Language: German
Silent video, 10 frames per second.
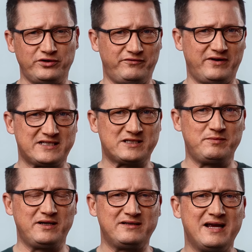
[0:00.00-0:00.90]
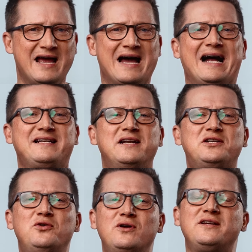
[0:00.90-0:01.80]
Investment, hat
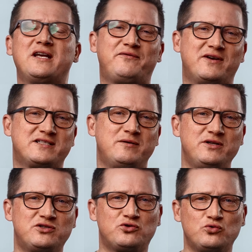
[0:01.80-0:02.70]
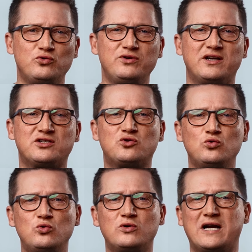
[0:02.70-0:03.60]
natürlich etwas damit zu tun, dass
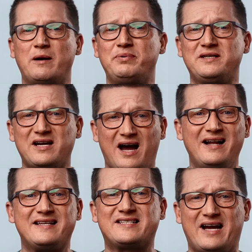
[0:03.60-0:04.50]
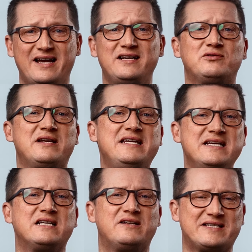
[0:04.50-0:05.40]
du Kapital, Zeit oder
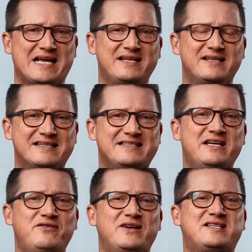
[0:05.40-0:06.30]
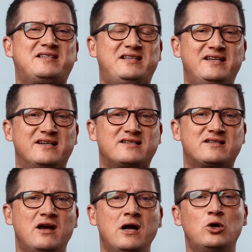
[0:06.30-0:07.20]
irgendwas anderes
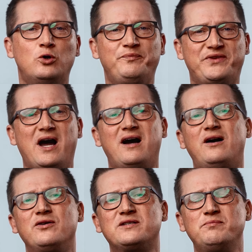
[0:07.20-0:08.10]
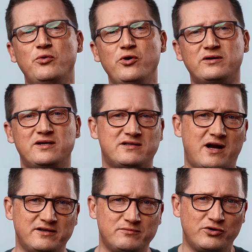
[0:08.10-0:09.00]
investierst, um daraus möglichst
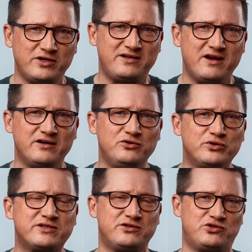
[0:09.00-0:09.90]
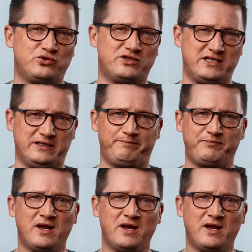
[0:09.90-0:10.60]
einen monetären Nutzen zu ziehen.